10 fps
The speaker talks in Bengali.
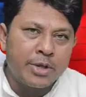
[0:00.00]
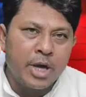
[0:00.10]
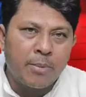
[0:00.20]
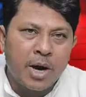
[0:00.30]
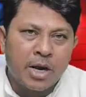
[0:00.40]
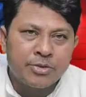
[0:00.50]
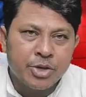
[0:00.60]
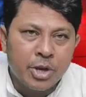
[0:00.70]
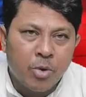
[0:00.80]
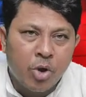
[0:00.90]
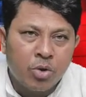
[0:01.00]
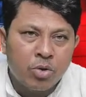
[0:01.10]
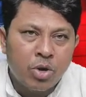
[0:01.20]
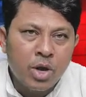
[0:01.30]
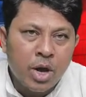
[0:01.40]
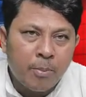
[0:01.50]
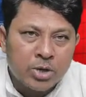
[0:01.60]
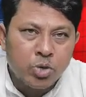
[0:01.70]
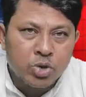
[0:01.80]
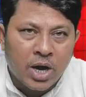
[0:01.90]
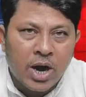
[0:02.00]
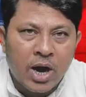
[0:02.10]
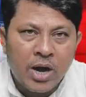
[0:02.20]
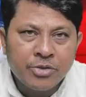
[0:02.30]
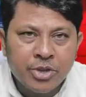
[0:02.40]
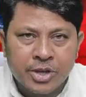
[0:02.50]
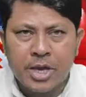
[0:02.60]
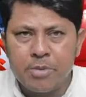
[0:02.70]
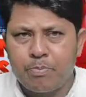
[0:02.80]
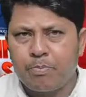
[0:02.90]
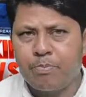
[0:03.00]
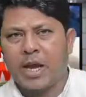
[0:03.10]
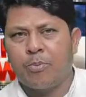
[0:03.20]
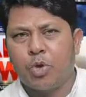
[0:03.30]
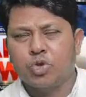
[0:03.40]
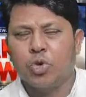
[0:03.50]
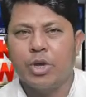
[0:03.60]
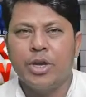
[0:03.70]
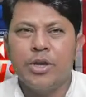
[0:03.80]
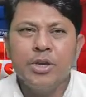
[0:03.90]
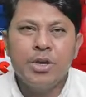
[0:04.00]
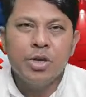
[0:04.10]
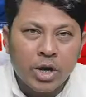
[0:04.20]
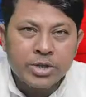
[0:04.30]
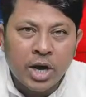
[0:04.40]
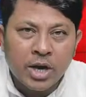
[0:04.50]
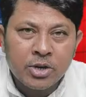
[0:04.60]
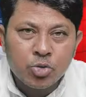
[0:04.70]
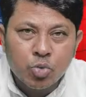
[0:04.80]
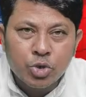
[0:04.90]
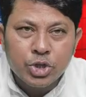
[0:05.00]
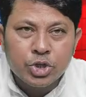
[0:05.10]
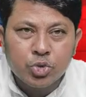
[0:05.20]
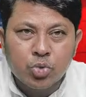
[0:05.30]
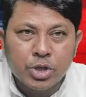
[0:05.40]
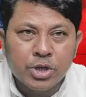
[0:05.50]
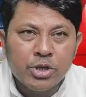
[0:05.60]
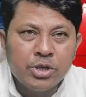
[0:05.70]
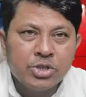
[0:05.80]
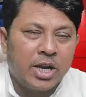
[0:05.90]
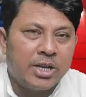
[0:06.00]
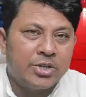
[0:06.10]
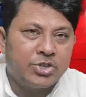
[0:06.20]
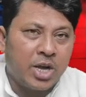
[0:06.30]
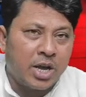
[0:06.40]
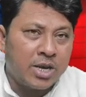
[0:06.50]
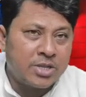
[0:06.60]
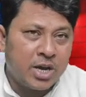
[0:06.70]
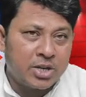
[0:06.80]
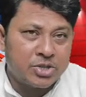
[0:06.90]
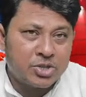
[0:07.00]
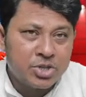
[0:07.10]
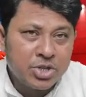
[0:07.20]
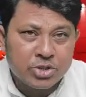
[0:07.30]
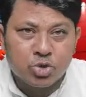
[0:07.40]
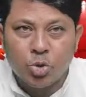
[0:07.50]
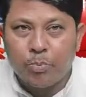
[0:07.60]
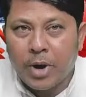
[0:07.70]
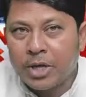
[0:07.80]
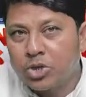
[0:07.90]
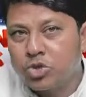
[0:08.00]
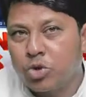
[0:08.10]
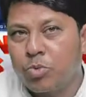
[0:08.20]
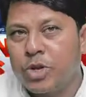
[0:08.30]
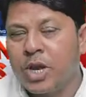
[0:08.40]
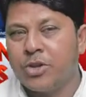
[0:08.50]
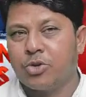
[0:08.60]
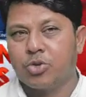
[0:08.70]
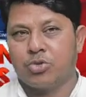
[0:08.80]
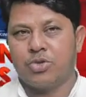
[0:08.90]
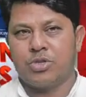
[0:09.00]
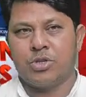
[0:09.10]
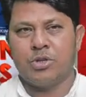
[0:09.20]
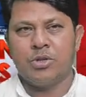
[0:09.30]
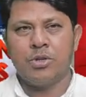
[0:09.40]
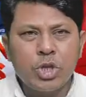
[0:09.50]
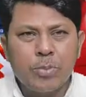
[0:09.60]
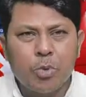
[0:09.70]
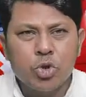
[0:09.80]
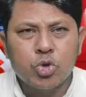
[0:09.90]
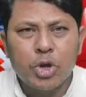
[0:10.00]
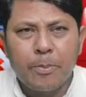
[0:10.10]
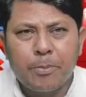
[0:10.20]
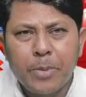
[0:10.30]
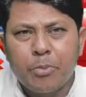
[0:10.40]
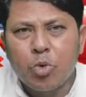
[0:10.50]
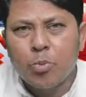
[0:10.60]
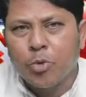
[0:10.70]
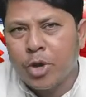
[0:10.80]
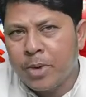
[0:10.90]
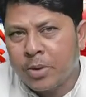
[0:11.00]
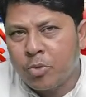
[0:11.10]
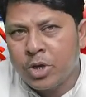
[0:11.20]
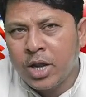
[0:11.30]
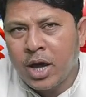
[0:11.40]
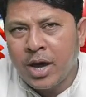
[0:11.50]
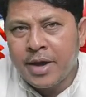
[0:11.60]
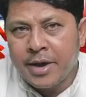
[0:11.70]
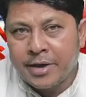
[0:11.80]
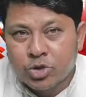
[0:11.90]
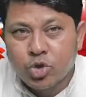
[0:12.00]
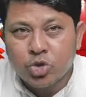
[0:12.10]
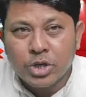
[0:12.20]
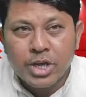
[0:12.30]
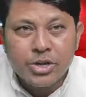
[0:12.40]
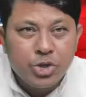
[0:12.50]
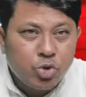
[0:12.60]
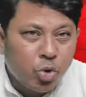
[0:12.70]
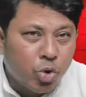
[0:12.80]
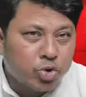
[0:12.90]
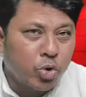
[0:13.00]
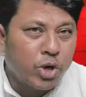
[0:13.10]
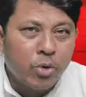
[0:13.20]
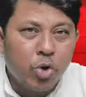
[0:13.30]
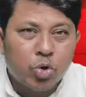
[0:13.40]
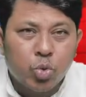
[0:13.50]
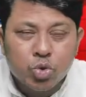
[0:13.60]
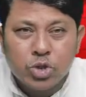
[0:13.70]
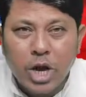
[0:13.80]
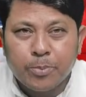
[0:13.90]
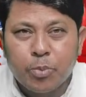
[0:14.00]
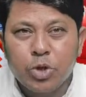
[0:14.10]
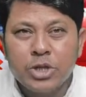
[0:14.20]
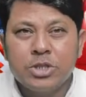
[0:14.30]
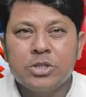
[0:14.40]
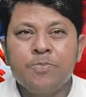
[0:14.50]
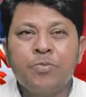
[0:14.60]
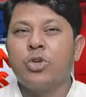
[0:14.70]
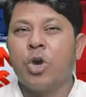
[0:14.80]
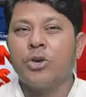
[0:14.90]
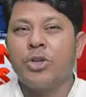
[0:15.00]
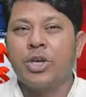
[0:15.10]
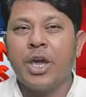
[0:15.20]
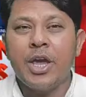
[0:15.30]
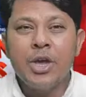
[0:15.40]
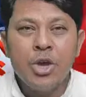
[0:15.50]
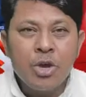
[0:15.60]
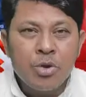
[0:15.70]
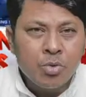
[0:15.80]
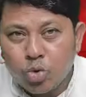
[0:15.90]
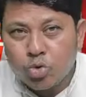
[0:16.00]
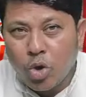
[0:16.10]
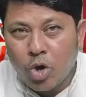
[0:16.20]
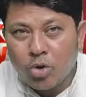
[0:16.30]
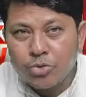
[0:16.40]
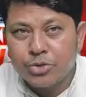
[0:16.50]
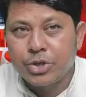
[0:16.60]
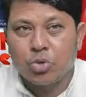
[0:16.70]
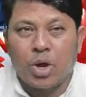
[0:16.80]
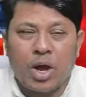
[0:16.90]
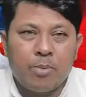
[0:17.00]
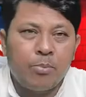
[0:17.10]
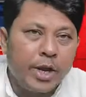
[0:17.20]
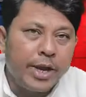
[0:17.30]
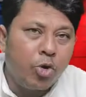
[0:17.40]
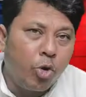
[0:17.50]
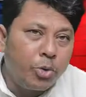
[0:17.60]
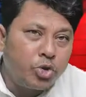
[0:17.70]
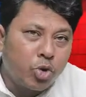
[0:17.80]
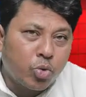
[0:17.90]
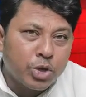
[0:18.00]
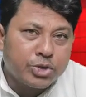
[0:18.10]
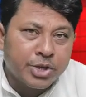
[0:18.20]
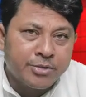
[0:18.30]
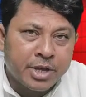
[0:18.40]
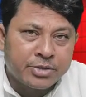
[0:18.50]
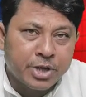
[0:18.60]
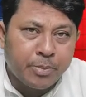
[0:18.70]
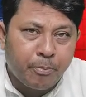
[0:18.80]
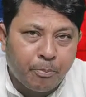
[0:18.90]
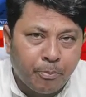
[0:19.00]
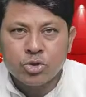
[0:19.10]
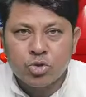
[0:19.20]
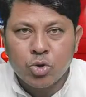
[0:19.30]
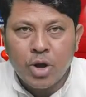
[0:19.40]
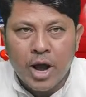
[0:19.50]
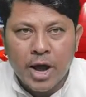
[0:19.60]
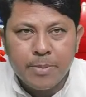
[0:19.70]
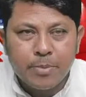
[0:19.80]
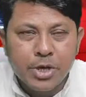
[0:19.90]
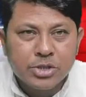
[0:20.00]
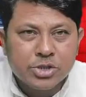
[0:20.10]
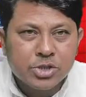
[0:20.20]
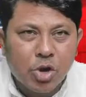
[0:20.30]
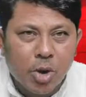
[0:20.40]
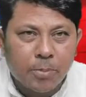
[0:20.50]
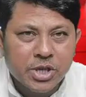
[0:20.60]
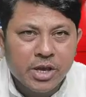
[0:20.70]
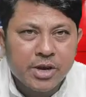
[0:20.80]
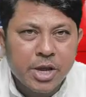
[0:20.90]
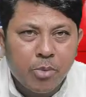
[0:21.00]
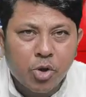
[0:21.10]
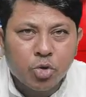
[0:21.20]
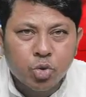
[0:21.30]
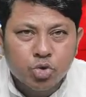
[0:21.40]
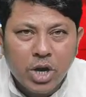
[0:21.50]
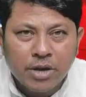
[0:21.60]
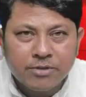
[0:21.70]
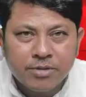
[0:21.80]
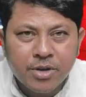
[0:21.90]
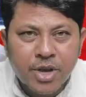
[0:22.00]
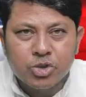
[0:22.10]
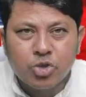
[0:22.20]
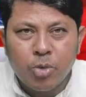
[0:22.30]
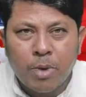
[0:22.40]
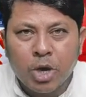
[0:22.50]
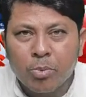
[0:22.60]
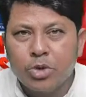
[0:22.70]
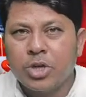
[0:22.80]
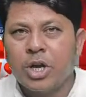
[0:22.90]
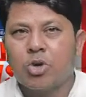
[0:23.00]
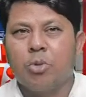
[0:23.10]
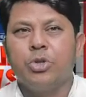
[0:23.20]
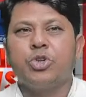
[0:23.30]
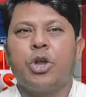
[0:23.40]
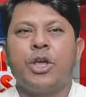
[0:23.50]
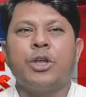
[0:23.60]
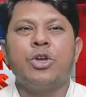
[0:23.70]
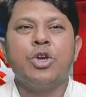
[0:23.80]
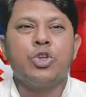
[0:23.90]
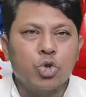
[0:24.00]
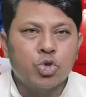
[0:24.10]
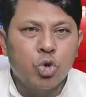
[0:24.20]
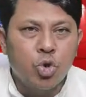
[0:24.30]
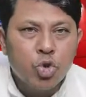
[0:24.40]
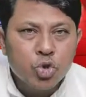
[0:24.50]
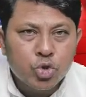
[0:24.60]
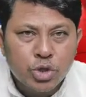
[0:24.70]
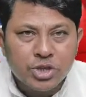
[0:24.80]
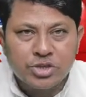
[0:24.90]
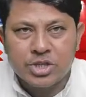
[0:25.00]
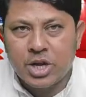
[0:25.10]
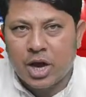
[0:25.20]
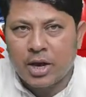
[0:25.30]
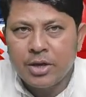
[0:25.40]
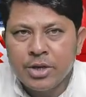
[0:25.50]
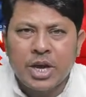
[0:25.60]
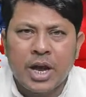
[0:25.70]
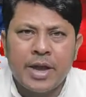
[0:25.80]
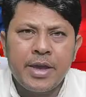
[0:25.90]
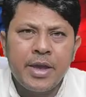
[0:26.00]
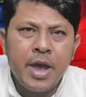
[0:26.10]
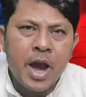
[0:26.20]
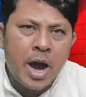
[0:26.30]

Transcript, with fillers: আমেদাবাদ এবং ভাদোদা থেকেই এক বছরে দু হাজার উনিশ কুড়ি সালে চার হাজার সাতশো বাইশ জন মহিলা নিখোঁজ হয়েছে প্রতি বছরে বিপুল পরিমাণ মহিলা রাজ্য থেকে নিখোঁজ হলেও গুজরাট পুলিশ বিষয়টিকে গুরুত্ব দিত না বলে অভিযোগ করেছেন রাজ্যের প্রাক্তন আইপিএস অফিসার এবং গুজরাট রাজ্য মানবাধিকার কমিশনের সদস্য সুধীর সিনহা তিনি জানায়